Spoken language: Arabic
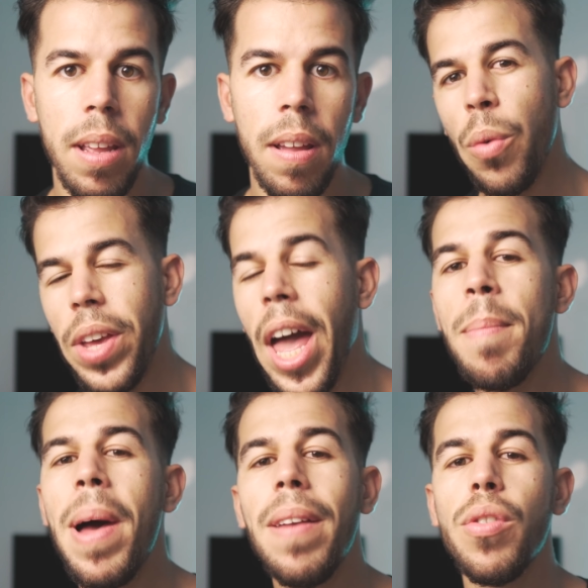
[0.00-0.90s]
وفي
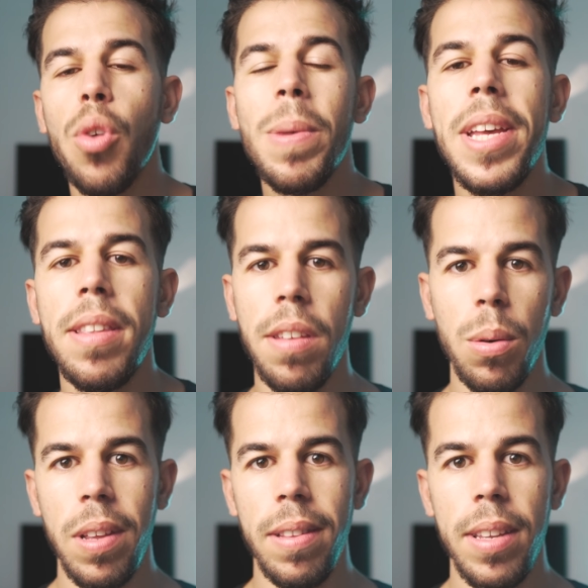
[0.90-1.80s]
عام
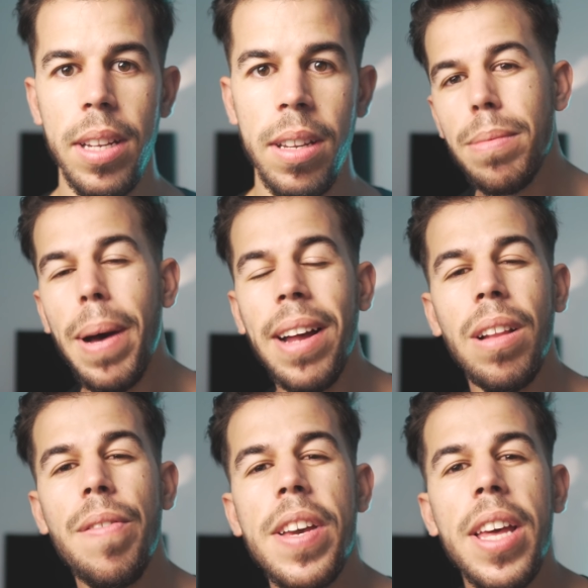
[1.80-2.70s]
1969 أصبحت
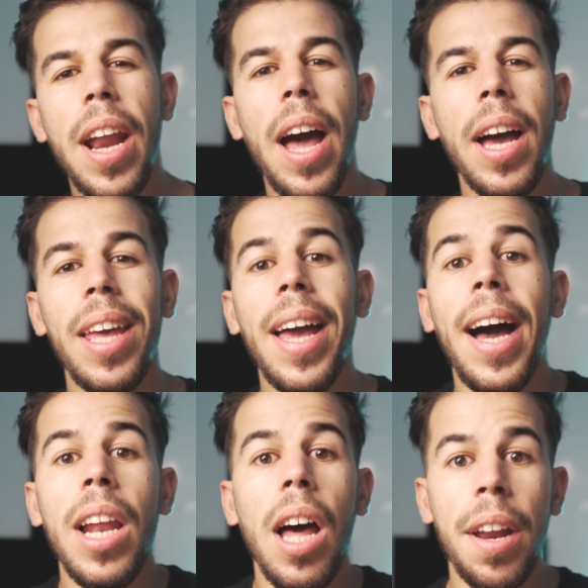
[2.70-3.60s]
الفكرة حقيقة
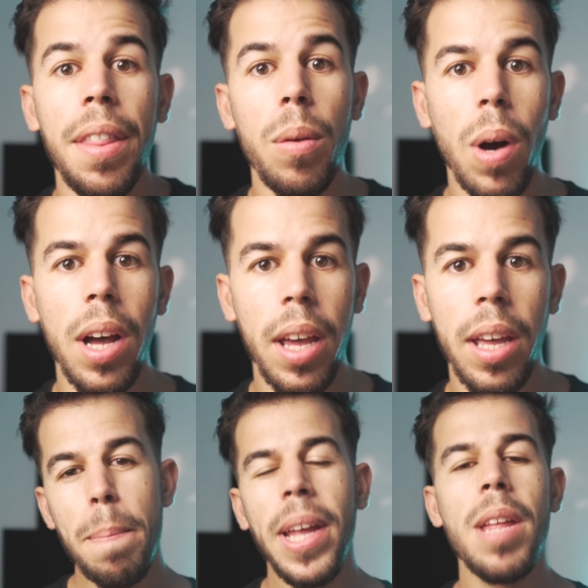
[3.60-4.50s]
على أرض الواقع
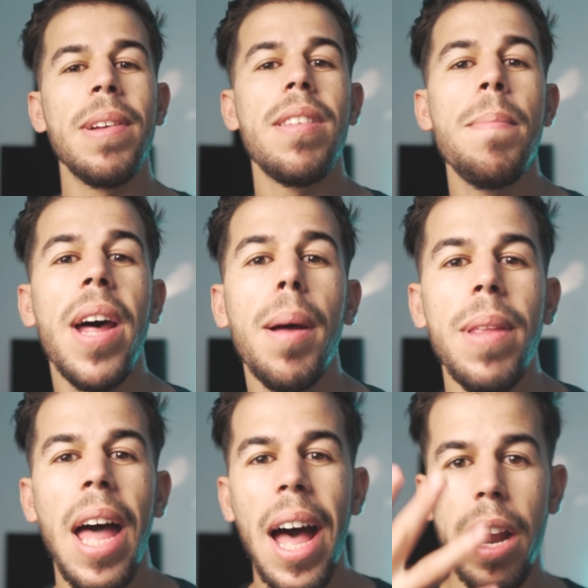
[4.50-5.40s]
بعدما تم ربط